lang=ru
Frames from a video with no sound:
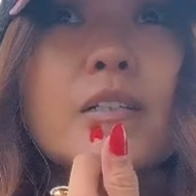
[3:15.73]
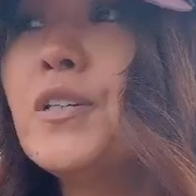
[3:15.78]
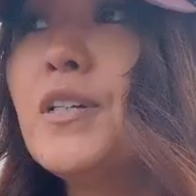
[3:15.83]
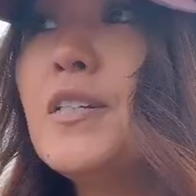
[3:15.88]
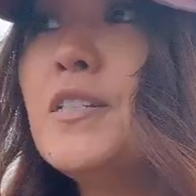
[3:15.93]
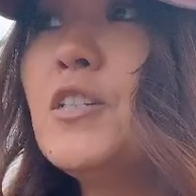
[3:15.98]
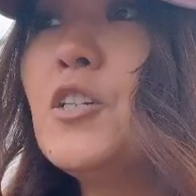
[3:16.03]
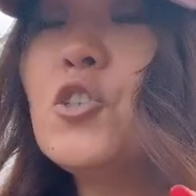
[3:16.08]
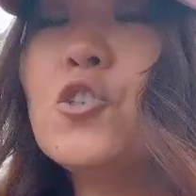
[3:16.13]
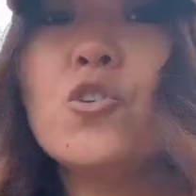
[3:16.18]

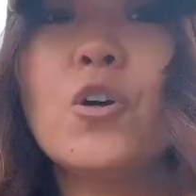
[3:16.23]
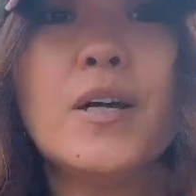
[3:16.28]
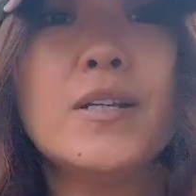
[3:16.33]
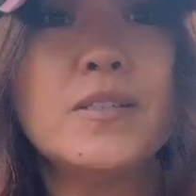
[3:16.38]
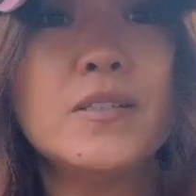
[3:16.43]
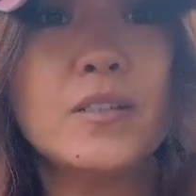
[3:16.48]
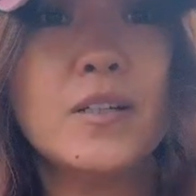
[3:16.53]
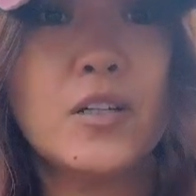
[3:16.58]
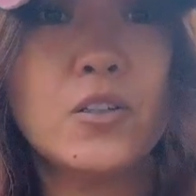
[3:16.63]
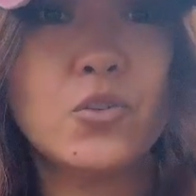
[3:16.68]
есть еще
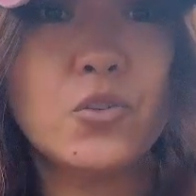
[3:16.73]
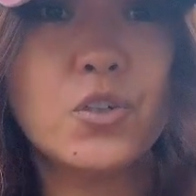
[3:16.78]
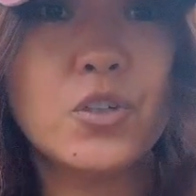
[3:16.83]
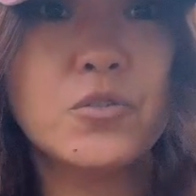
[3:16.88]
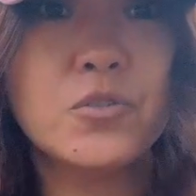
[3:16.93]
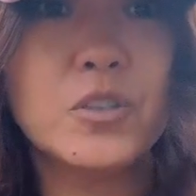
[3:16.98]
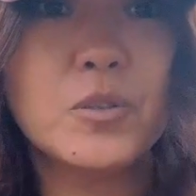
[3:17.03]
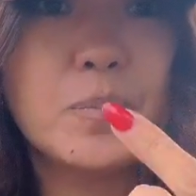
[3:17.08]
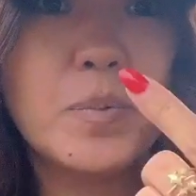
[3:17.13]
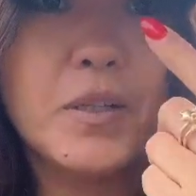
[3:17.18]
один,
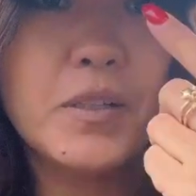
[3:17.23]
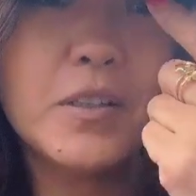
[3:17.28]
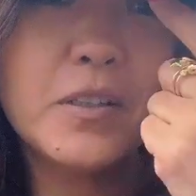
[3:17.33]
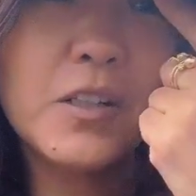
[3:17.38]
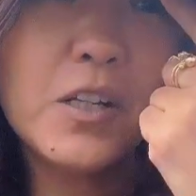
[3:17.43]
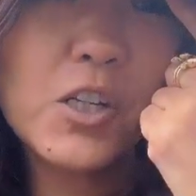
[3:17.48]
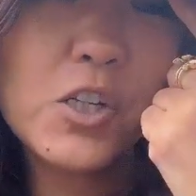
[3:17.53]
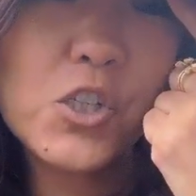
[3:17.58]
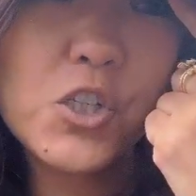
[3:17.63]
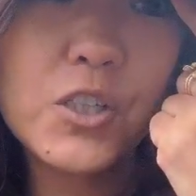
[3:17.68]
который вот
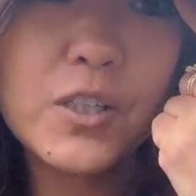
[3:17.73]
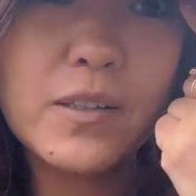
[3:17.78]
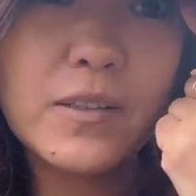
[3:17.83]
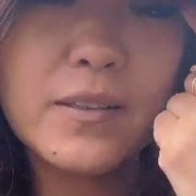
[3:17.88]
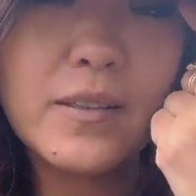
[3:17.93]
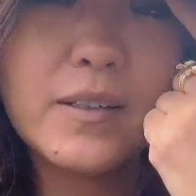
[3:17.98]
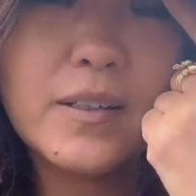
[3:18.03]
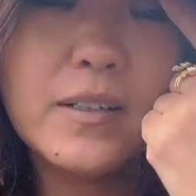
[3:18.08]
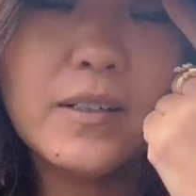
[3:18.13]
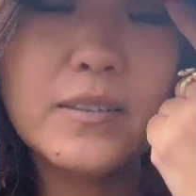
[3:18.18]
принадлежит
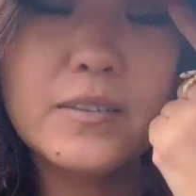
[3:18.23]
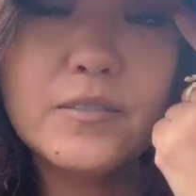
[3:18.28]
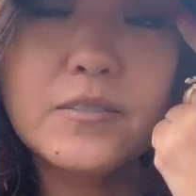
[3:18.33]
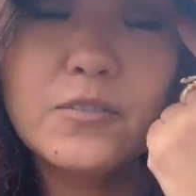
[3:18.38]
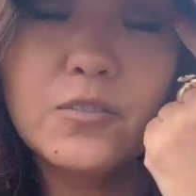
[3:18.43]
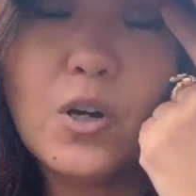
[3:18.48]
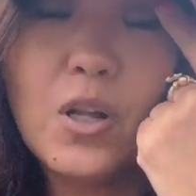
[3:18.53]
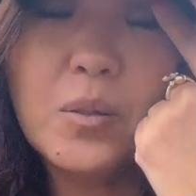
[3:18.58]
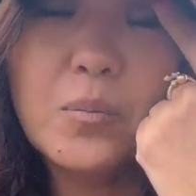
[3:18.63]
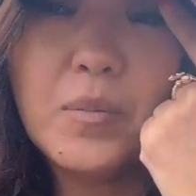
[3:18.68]
э,
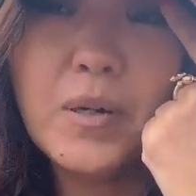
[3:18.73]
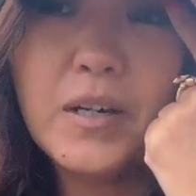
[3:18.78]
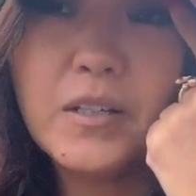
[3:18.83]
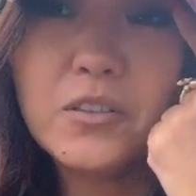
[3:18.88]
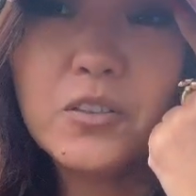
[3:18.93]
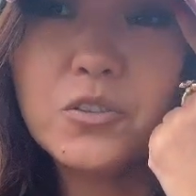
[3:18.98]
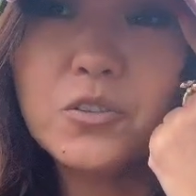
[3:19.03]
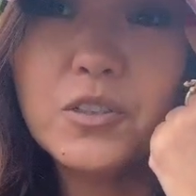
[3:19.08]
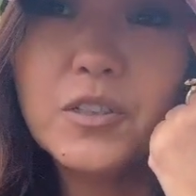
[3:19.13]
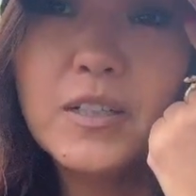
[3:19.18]

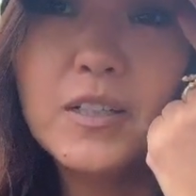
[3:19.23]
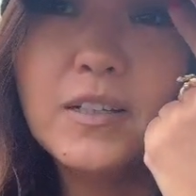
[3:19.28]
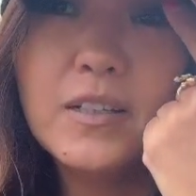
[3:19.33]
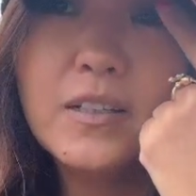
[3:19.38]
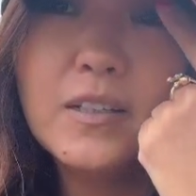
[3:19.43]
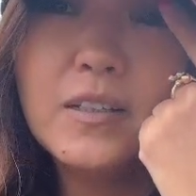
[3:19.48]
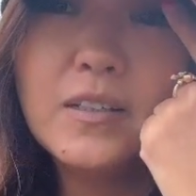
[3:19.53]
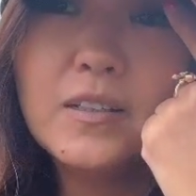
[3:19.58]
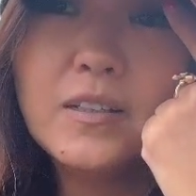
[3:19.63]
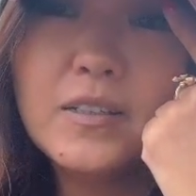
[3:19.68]
Walmart,
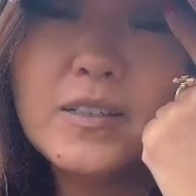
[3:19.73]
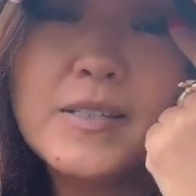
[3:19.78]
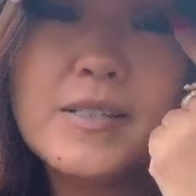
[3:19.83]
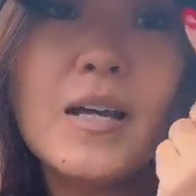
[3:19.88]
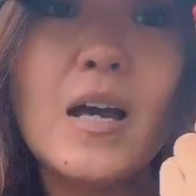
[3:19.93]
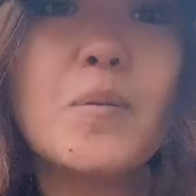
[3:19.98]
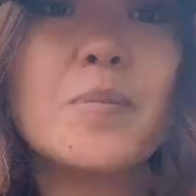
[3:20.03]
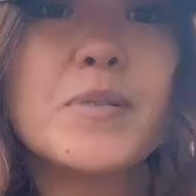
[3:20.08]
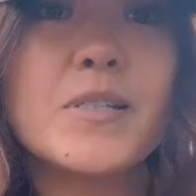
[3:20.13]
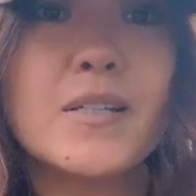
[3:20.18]

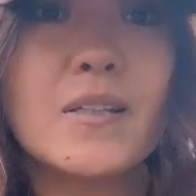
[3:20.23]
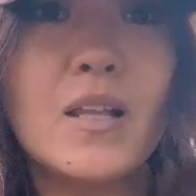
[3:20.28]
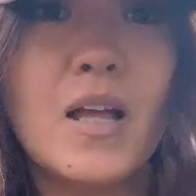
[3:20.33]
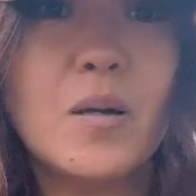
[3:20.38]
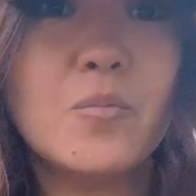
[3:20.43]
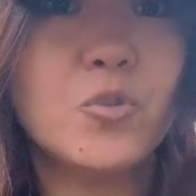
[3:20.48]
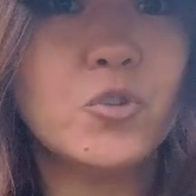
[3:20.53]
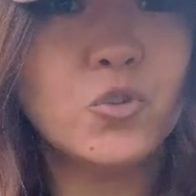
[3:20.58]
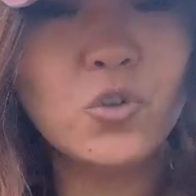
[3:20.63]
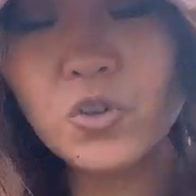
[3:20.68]
сам склад. Вот